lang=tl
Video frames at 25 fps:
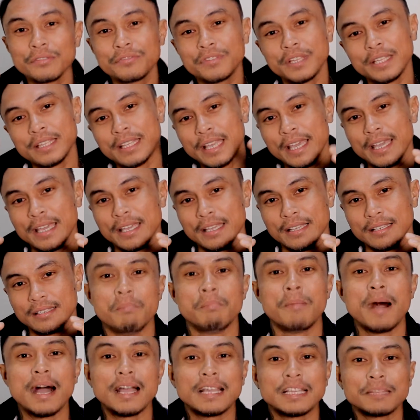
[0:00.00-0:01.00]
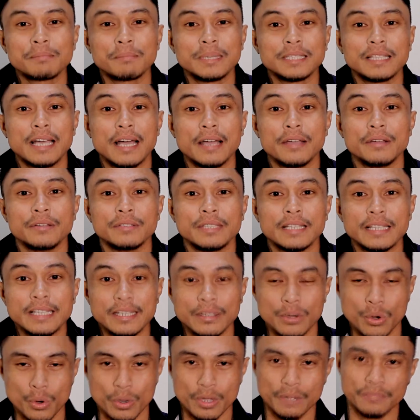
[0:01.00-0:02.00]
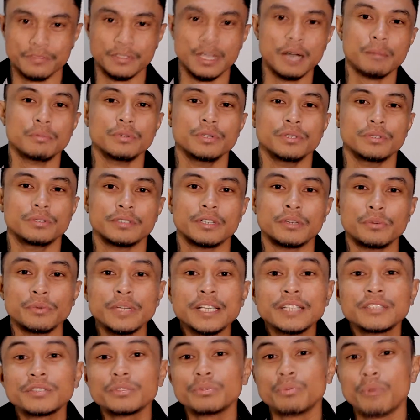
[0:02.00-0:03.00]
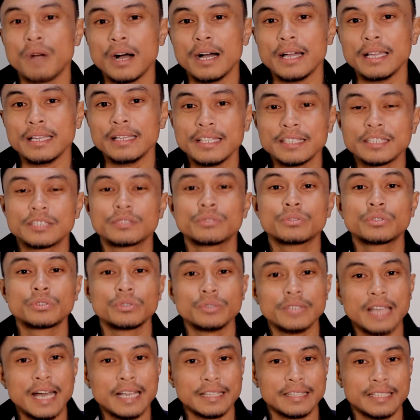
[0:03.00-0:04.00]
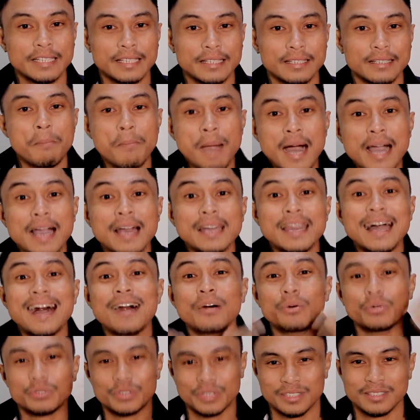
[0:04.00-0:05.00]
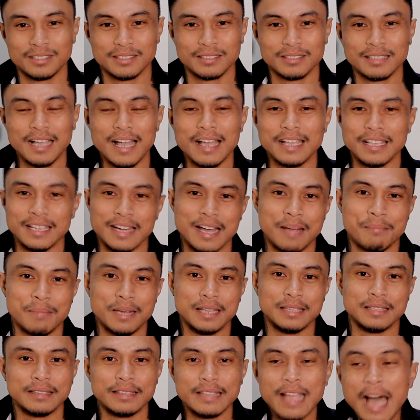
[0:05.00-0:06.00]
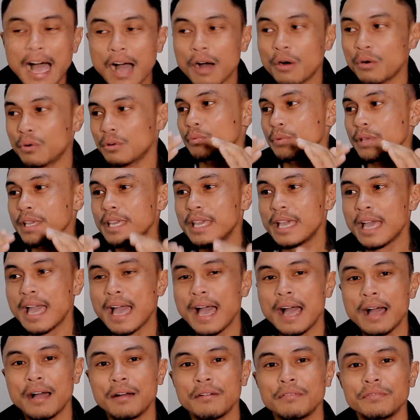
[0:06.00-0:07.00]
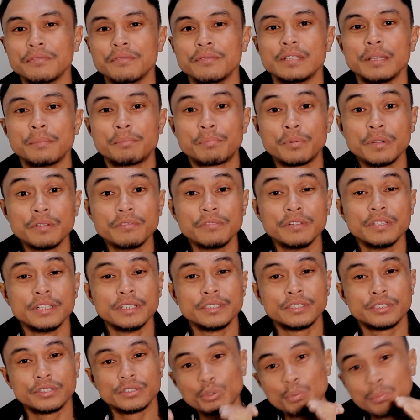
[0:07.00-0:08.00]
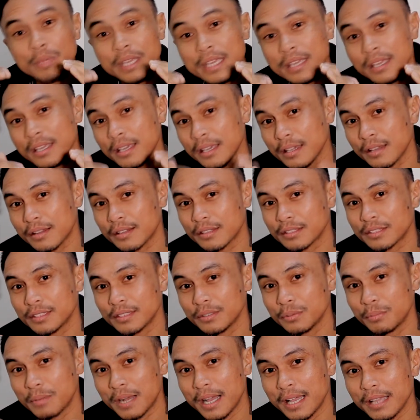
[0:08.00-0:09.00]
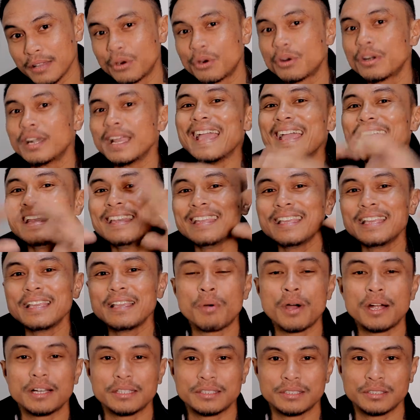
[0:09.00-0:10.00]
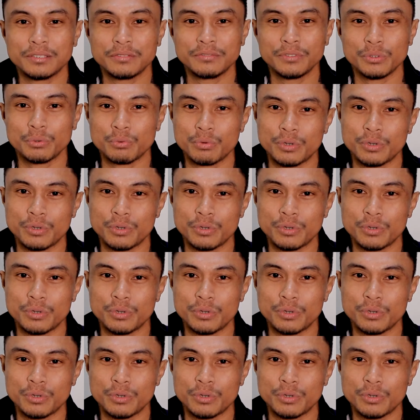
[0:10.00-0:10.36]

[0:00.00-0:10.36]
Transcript: of the day, bakit ba tayo naging OFW? The reason why is gusto nating makaraos sa kahirapan. Now, we have the privilege to be here sa Dubai or any parts of the